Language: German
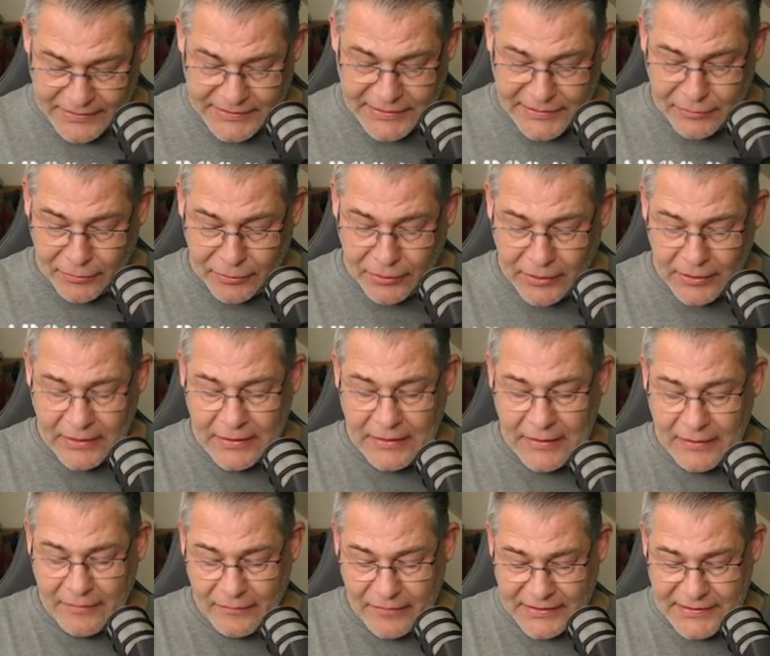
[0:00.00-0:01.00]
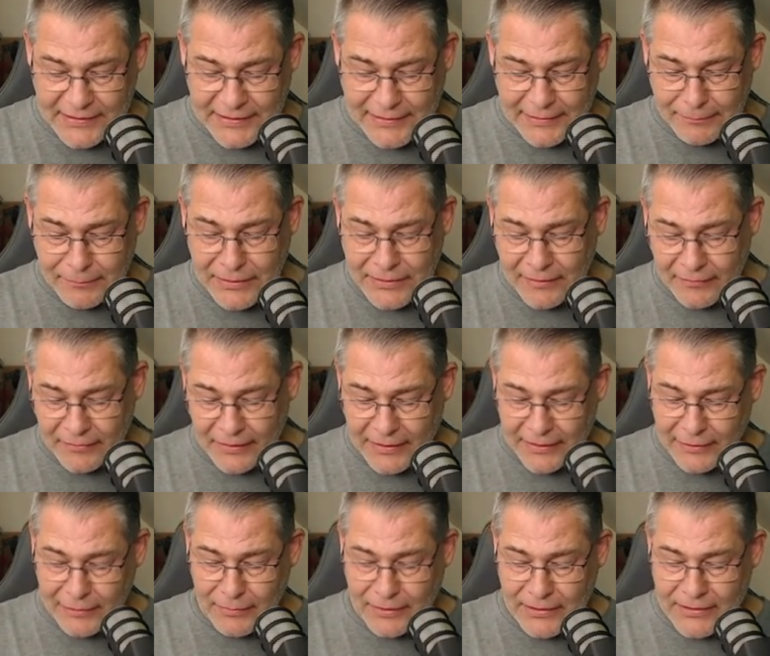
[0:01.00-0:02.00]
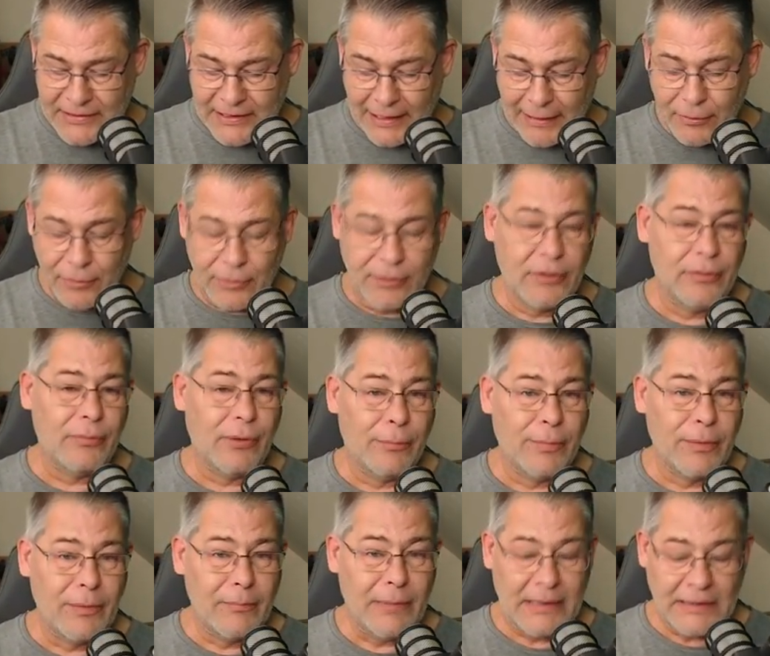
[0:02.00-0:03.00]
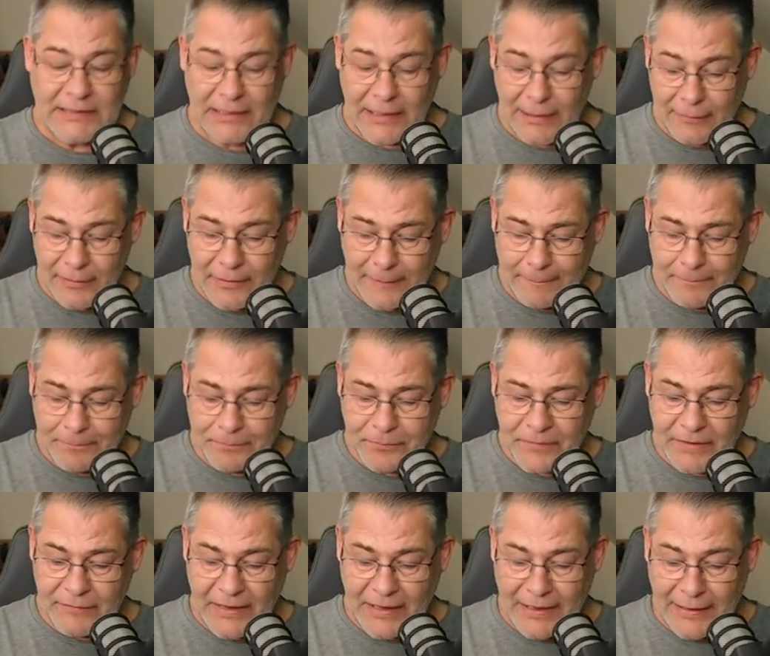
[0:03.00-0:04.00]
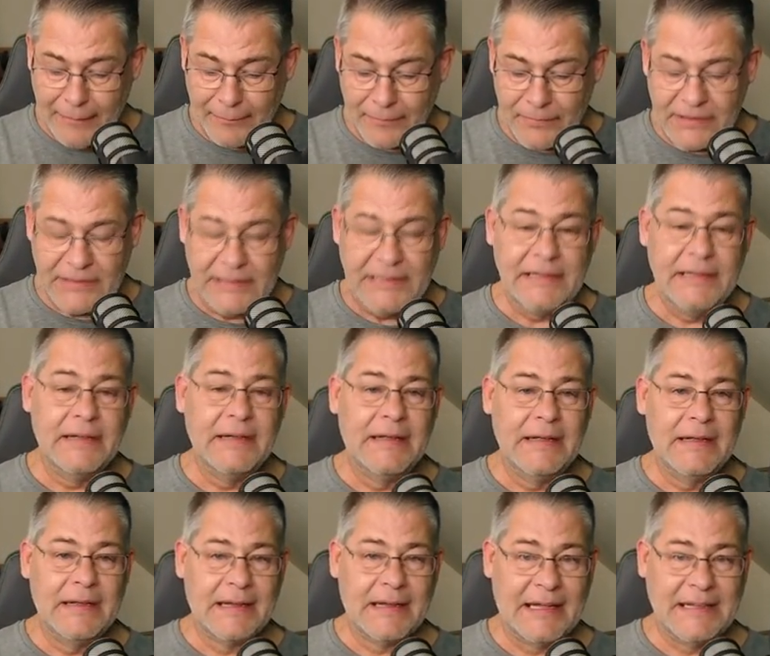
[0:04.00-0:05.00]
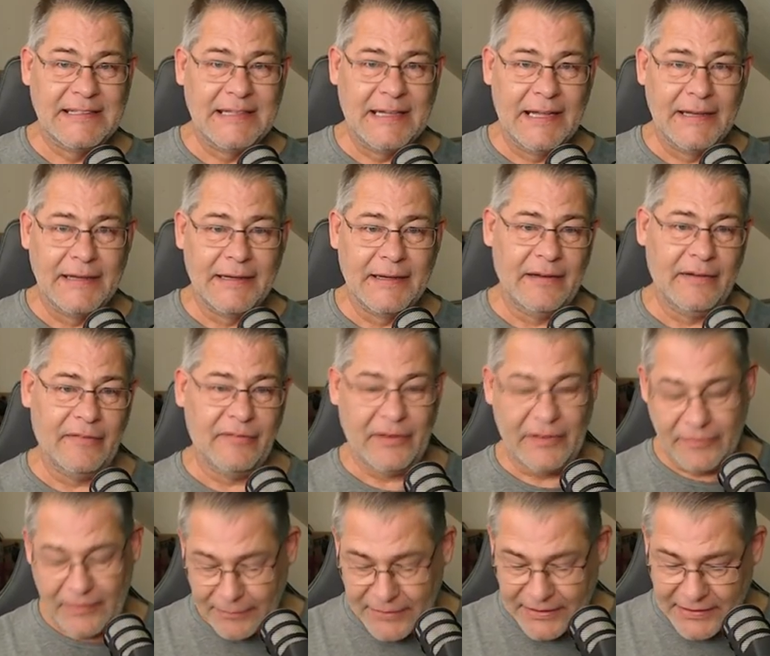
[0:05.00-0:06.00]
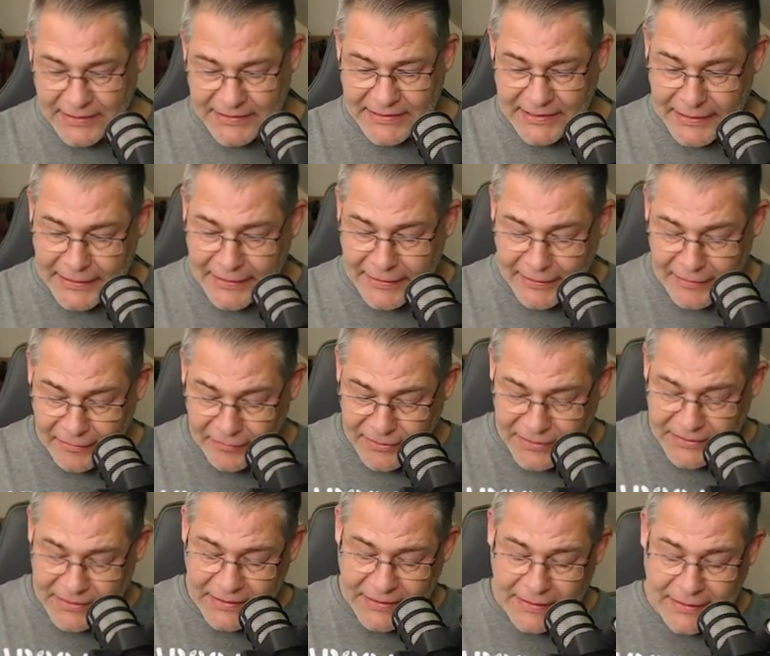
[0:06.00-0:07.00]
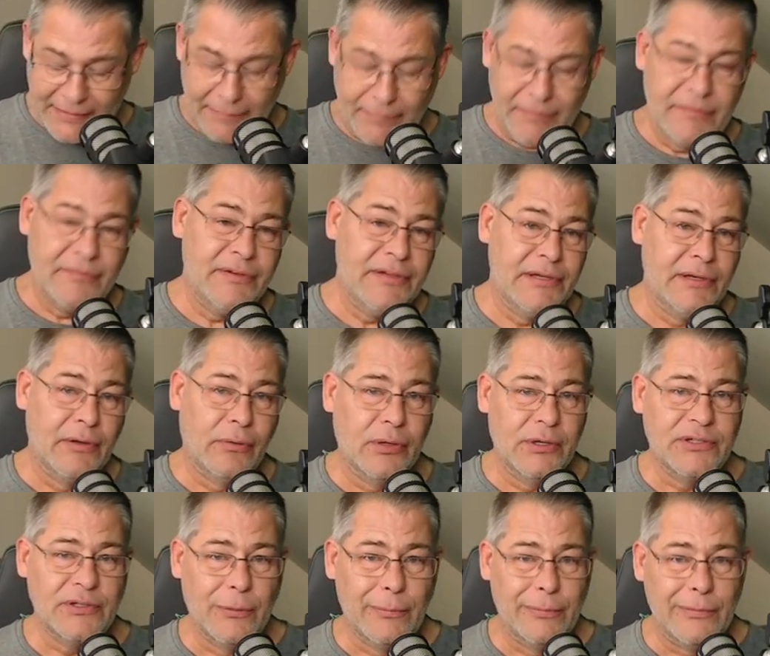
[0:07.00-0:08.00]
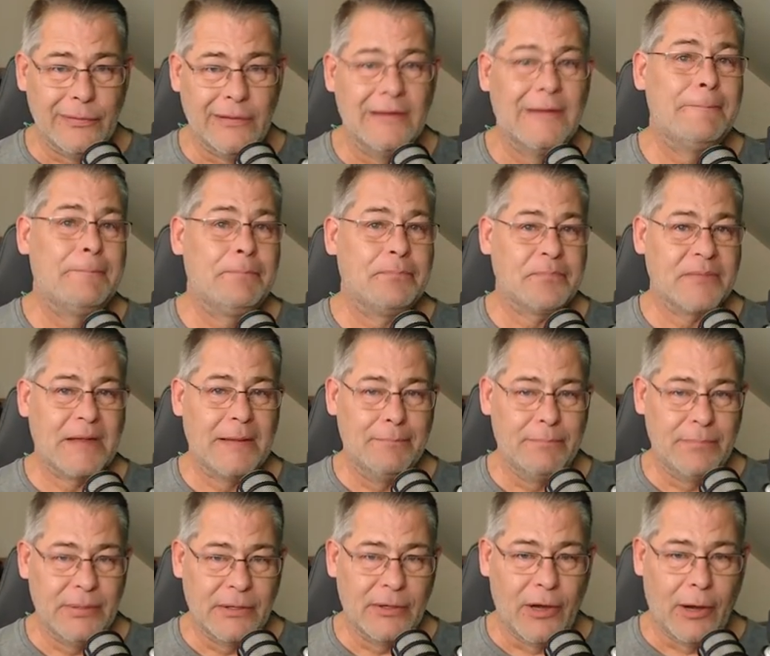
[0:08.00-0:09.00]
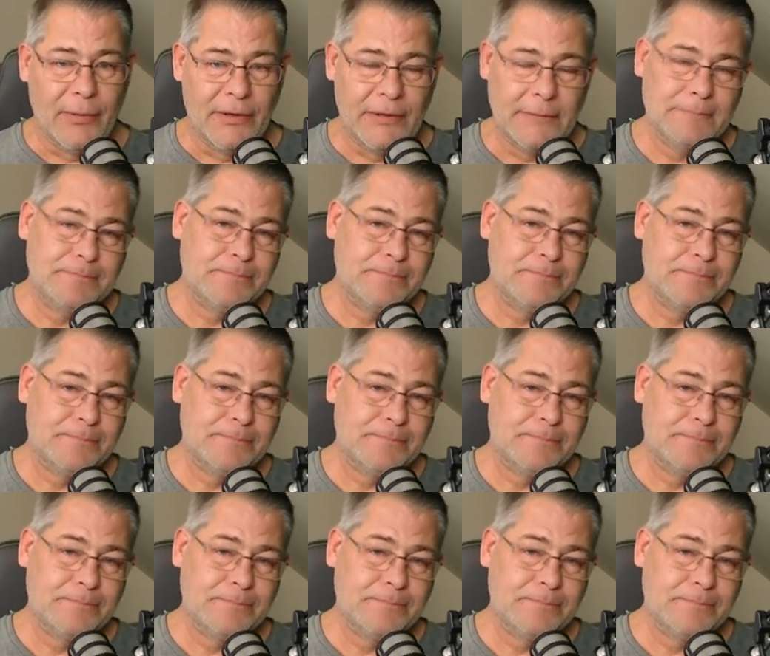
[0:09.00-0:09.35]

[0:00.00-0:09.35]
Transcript: ich noch, was ich mittlerweile gemacht habe oder überhaupt gemacht habe, wir haben die Kaserne gelevelt. Wir haben die Kaserne gelevelt, damit wir die neue Truppe bekommen.